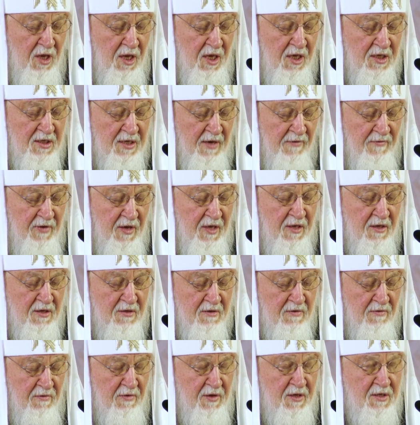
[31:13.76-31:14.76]
и
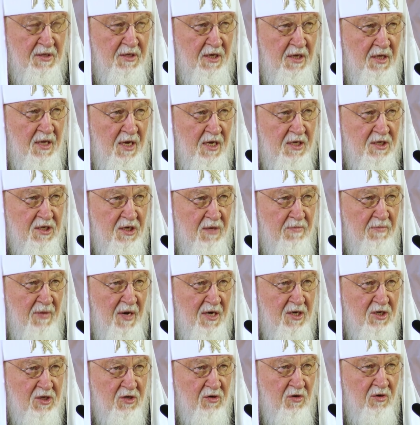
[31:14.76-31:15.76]
независимости нашей
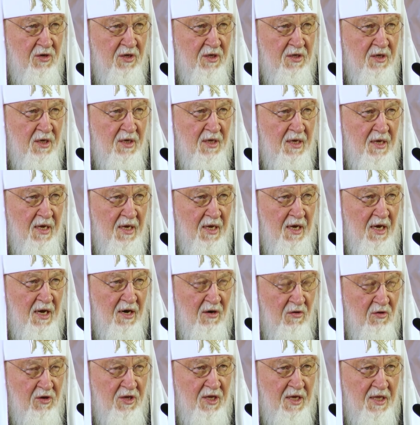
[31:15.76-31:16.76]
большой
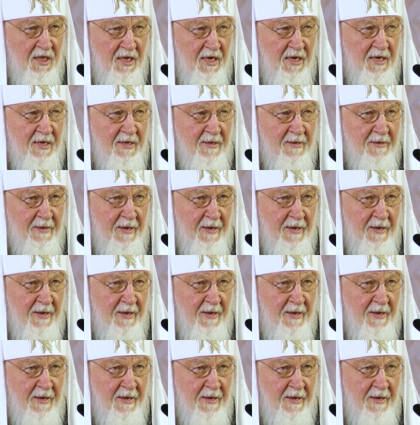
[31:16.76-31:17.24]
Родины,